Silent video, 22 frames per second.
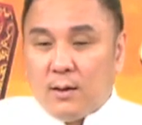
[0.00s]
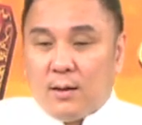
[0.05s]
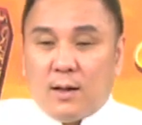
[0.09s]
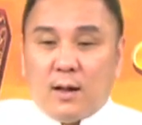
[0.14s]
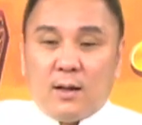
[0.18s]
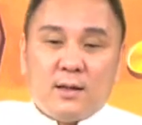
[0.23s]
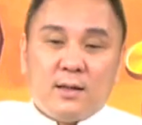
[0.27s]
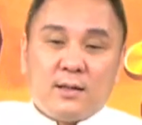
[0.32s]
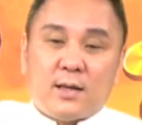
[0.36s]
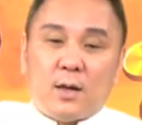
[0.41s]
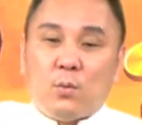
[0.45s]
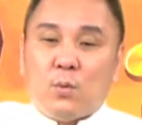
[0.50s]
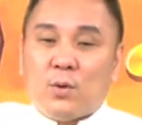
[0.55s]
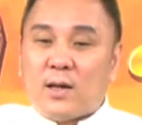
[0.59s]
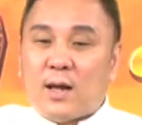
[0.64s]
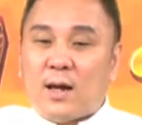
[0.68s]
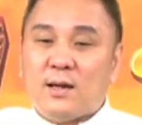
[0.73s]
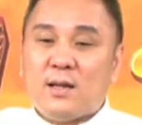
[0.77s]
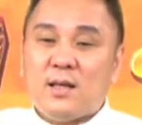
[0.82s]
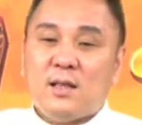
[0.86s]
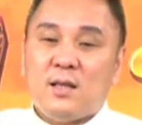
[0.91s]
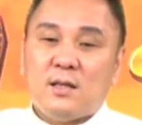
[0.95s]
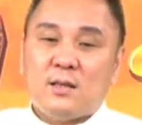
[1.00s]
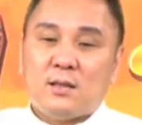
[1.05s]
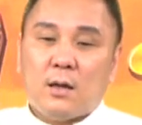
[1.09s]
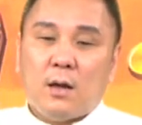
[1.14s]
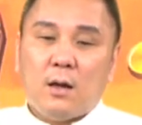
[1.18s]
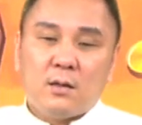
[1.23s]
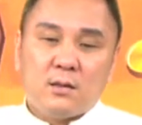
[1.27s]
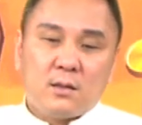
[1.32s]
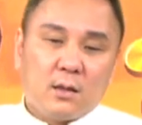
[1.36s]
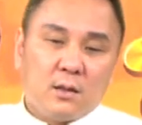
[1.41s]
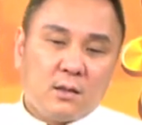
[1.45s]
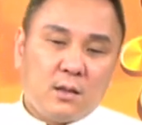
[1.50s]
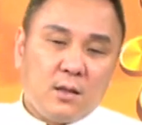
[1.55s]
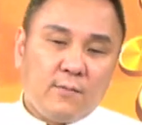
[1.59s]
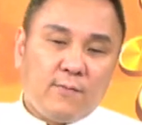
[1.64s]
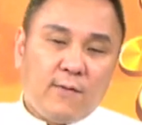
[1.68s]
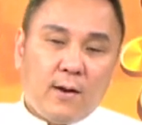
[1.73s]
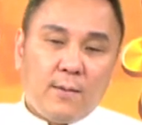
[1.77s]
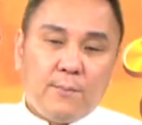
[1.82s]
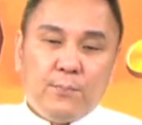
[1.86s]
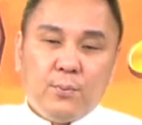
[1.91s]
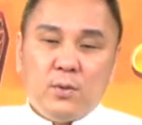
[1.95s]
啊，人家问他利率子，啊，这个地
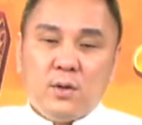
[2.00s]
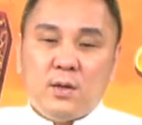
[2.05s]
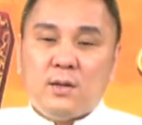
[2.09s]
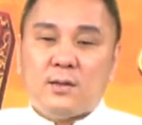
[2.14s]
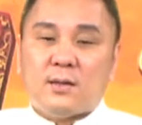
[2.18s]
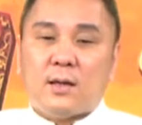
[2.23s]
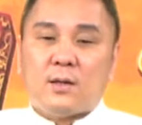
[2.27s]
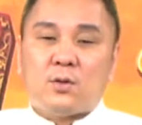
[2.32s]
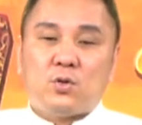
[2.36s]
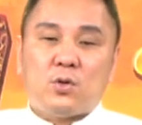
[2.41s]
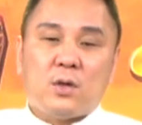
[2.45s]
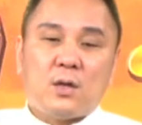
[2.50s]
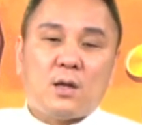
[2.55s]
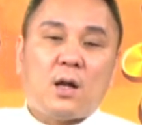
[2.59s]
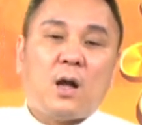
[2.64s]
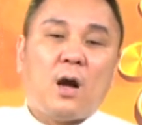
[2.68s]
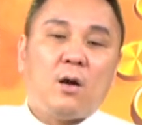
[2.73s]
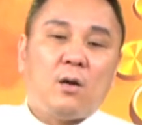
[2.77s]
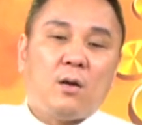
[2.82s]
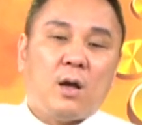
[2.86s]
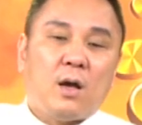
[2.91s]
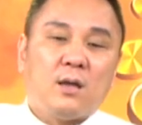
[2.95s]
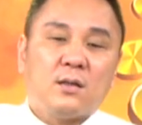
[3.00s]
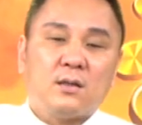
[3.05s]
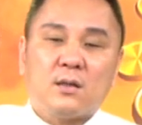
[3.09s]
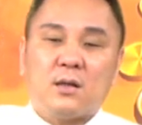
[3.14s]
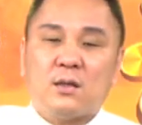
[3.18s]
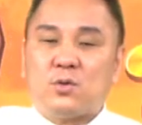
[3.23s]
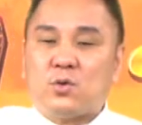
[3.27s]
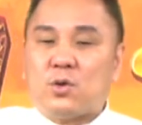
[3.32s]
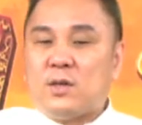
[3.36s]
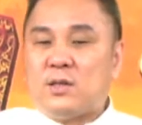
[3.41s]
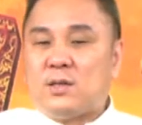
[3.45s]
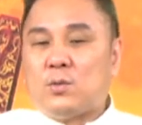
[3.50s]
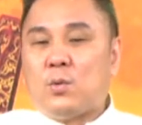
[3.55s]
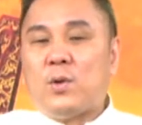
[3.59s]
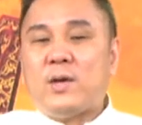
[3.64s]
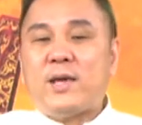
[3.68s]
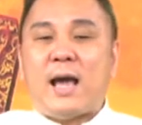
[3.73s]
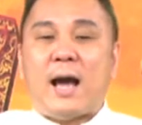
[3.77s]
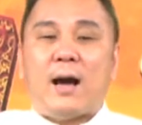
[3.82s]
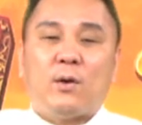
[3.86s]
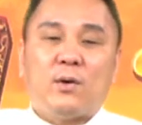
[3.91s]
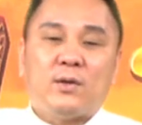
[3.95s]
方不宜再追高了，这随时
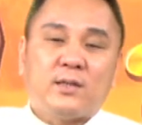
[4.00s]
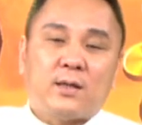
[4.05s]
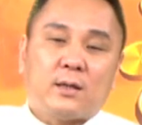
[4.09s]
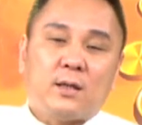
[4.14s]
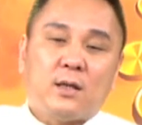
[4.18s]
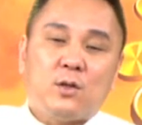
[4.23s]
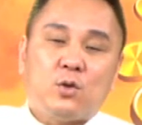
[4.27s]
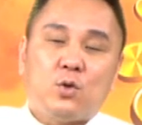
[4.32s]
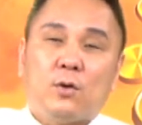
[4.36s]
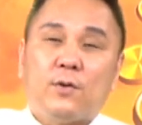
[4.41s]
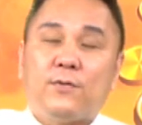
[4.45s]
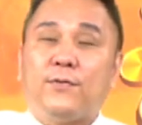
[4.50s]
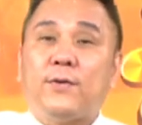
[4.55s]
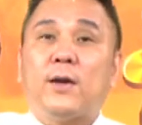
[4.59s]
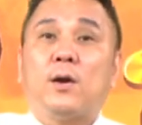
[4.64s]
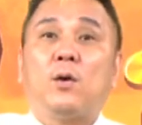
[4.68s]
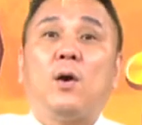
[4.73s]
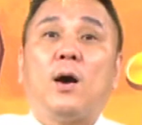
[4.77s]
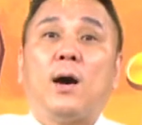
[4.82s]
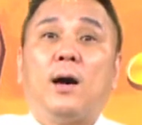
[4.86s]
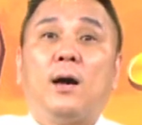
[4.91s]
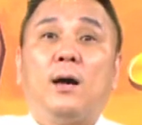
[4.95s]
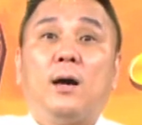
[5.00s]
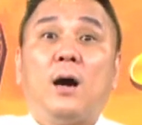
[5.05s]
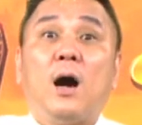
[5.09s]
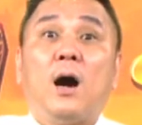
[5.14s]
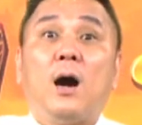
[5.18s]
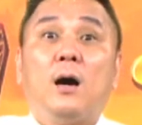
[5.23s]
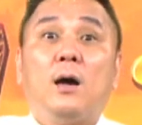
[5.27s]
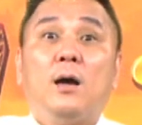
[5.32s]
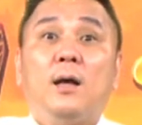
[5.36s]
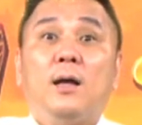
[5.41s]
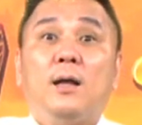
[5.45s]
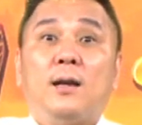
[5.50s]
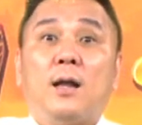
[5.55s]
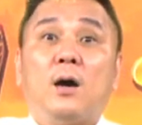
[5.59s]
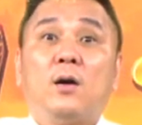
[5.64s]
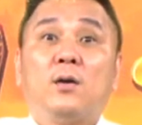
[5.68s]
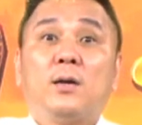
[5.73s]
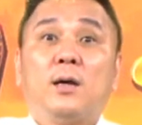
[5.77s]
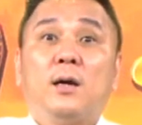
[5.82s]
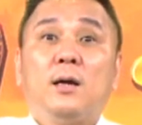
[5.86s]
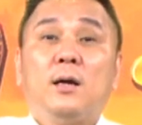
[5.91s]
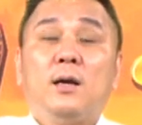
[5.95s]
会压回，讲了一堆废话啊。然
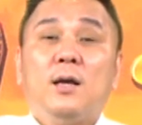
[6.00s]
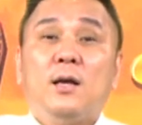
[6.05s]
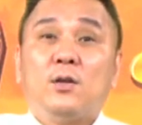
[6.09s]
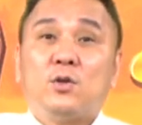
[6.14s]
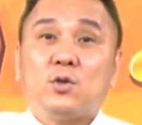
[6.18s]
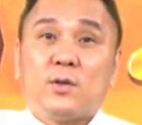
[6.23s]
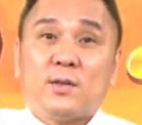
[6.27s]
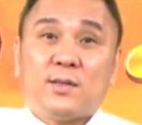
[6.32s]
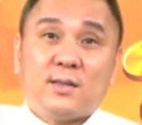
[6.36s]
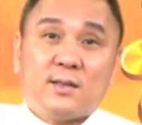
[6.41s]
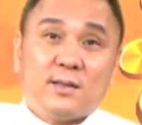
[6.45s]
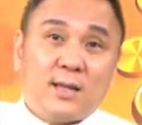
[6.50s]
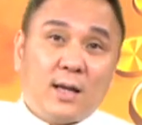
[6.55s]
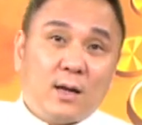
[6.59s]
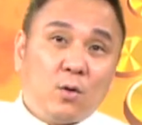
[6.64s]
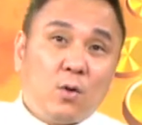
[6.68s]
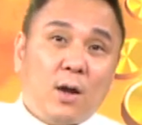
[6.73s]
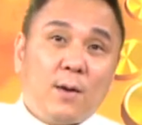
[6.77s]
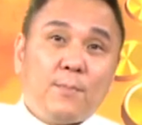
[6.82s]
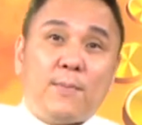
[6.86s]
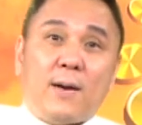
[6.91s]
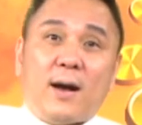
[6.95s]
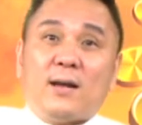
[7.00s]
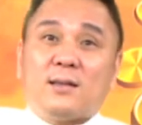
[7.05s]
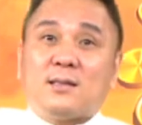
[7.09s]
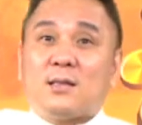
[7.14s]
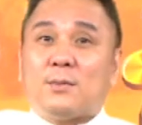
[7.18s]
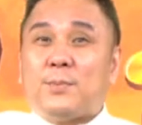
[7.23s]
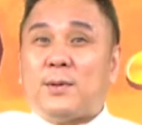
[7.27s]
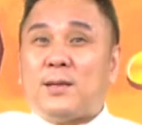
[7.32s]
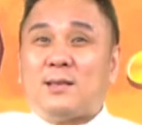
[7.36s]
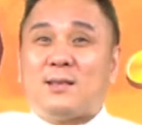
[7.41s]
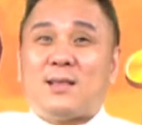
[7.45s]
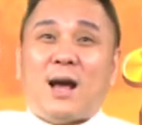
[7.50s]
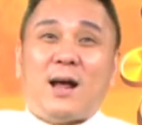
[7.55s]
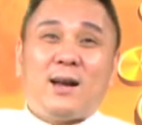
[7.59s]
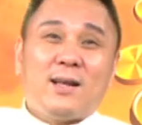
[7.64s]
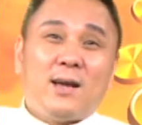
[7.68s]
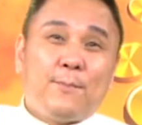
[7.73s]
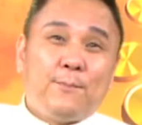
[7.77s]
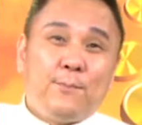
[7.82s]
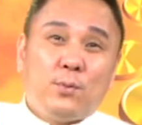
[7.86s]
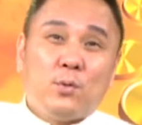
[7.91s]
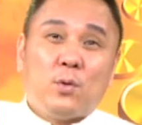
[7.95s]
后呢，说十三块八这边大
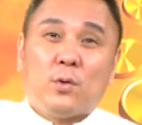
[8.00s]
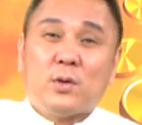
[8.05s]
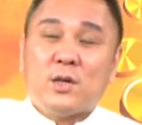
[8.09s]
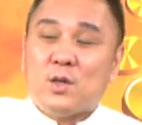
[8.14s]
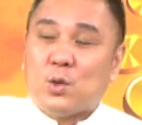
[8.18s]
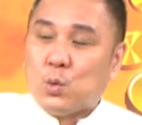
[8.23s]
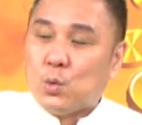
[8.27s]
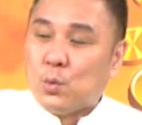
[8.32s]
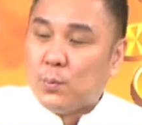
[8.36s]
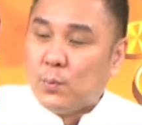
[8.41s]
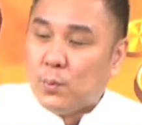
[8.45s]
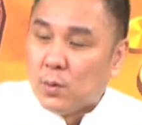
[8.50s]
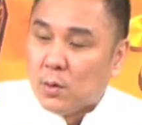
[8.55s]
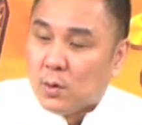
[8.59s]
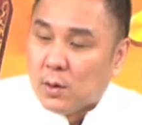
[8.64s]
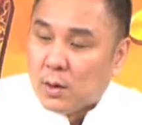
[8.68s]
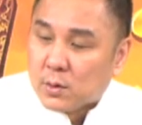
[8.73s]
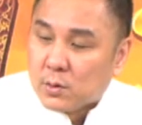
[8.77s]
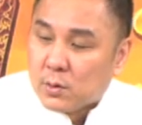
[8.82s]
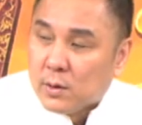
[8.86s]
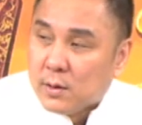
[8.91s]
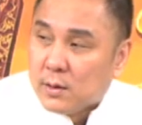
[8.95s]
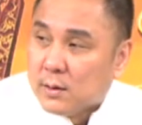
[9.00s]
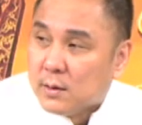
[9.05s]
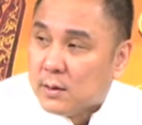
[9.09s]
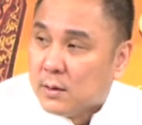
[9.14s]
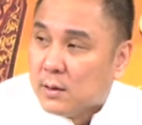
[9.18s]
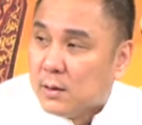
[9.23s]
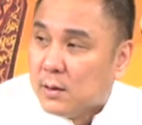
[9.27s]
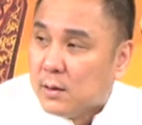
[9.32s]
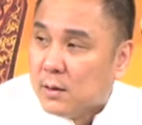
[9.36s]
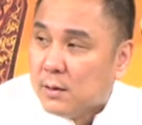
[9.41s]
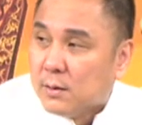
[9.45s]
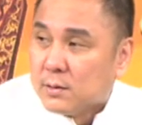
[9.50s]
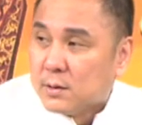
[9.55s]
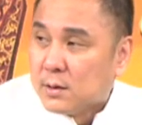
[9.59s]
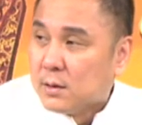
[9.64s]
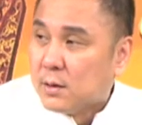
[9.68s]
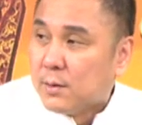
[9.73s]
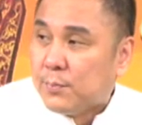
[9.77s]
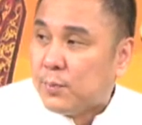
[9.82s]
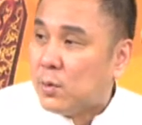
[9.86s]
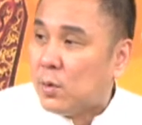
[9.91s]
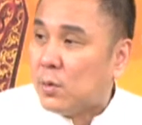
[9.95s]
量不容易突破啊，对，
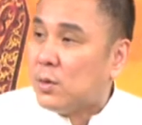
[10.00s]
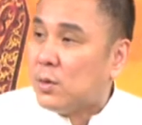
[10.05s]
真的不